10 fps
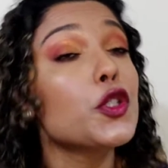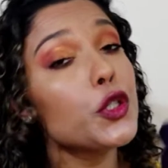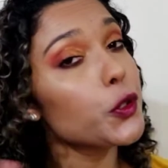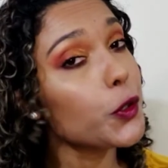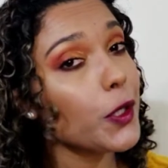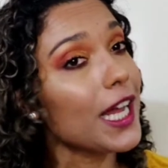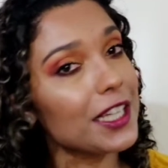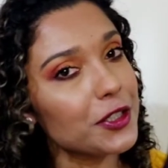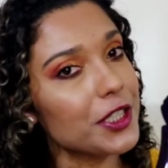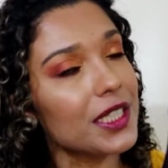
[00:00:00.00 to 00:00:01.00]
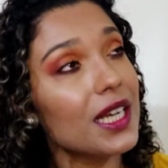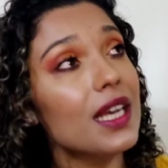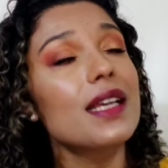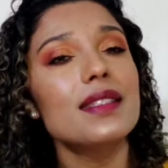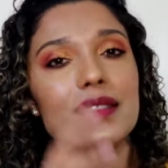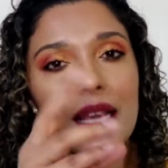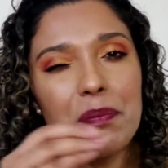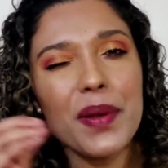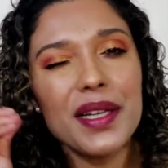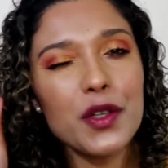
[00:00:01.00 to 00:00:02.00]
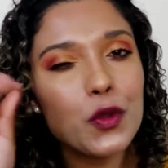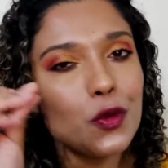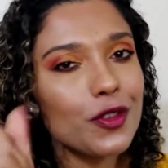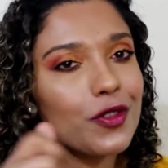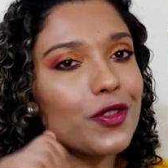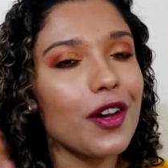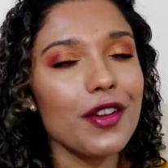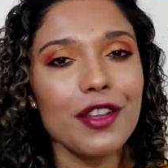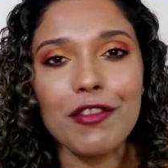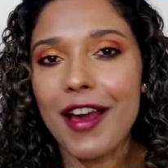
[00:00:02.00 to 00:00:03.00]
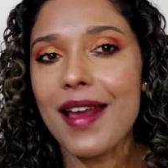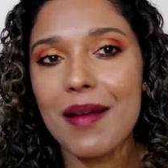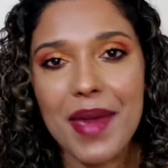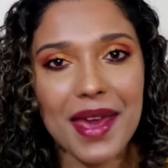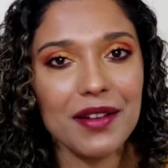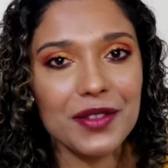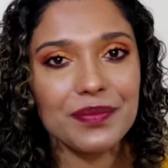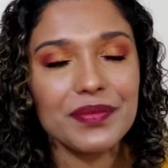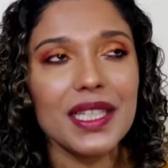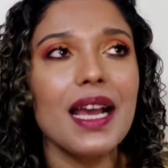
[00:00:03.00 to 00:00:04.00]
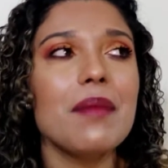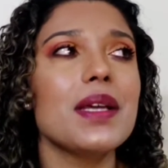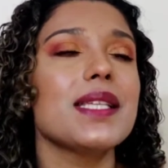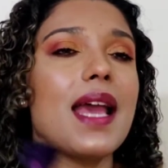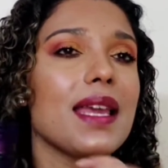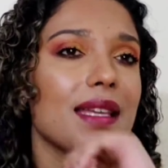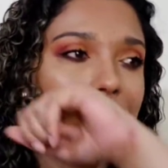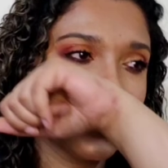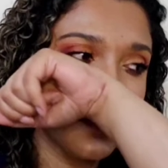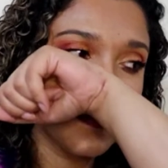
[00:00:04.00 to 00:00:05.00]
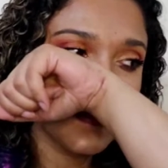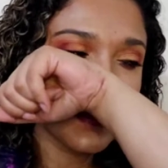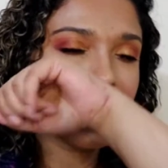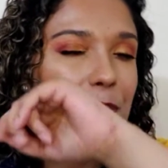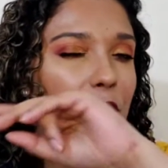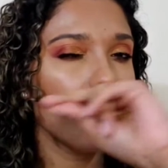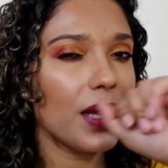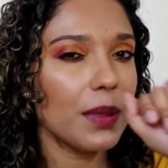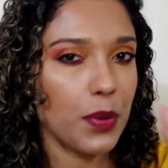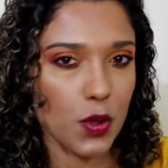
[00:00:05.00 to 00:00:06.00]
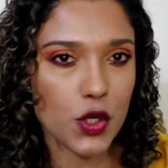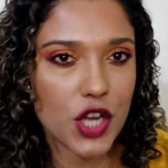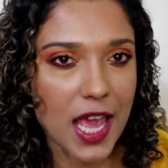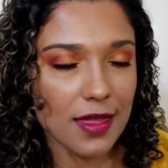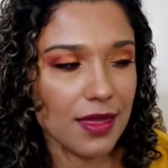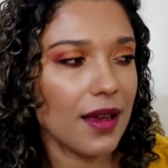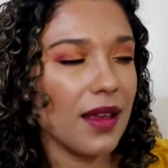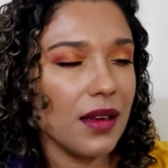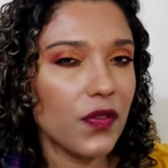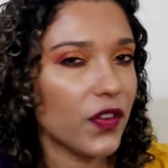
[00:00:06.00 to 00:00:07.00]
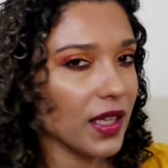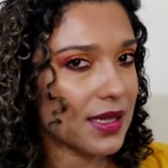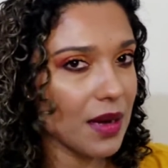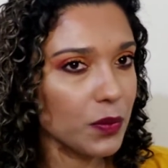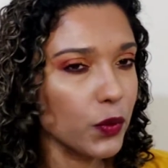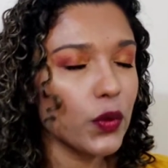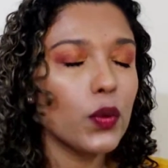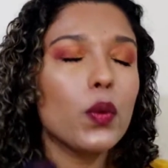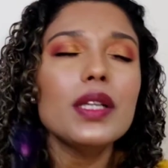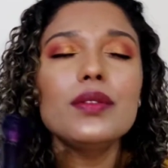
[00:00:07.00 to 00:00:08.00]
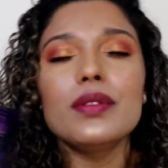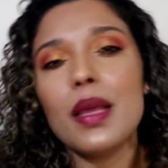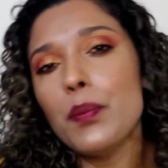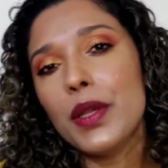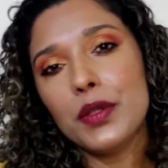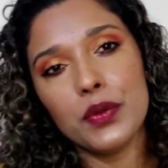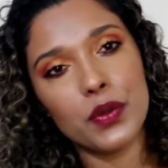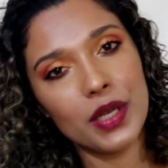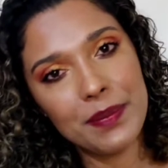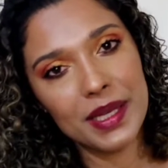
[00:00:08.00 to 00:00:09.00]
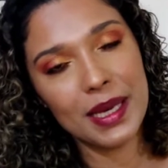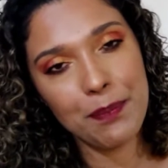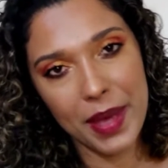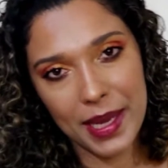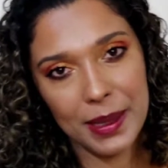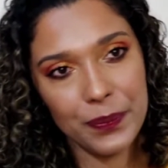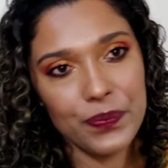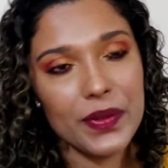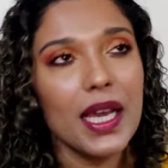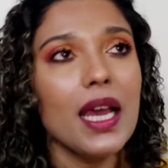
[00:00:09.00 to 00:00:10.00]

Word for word: de chocolate, sem perder o toque do caramelo. Mas e aí? Esse perfume ele projeta, ele fixa muito. Quanto tempo ele durou na minha pele?